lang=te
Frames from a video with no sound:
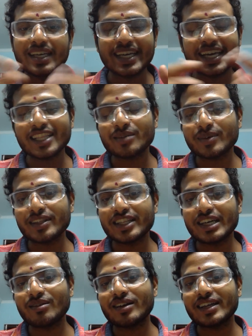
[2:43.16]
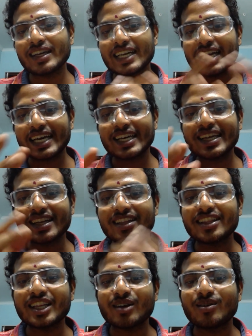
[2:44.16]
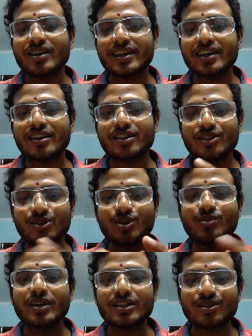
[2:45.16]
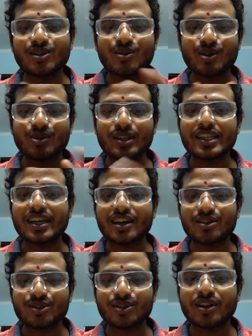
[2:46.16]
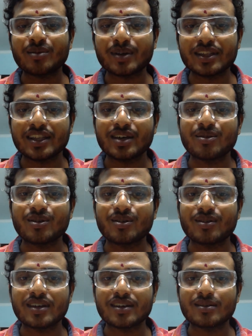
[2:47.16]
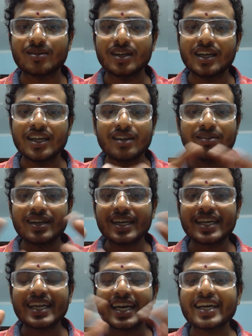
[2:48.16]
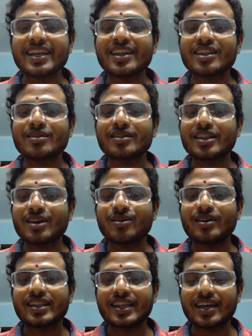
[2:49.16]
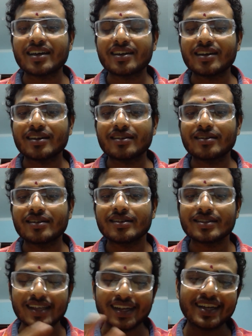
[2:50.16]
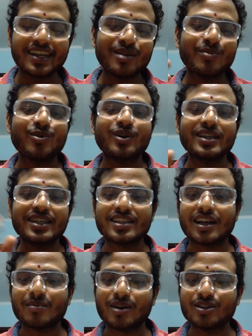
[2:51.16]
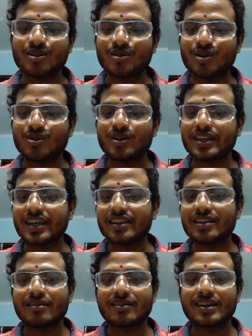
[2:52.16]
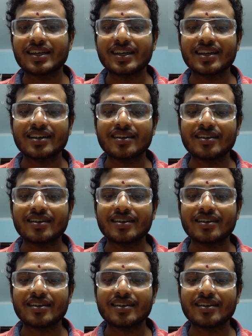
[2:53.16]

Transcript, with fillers: ఇంకెంతమంది దేవుళ్ళు లేరు లెక్కలేనని దేవుళ్ళు అయ్యారు హిందూ మతంలో ఒక వంద రెండు వందల మంది దేవుళ్ళు ఉన్నారు వీళ్ళకి లెక్కలేని దేవుళ్ళు తయారయ్యారు సరేలే పోనీ ఈ సమాధుల్ని కూడా వదిలేద్దామంటే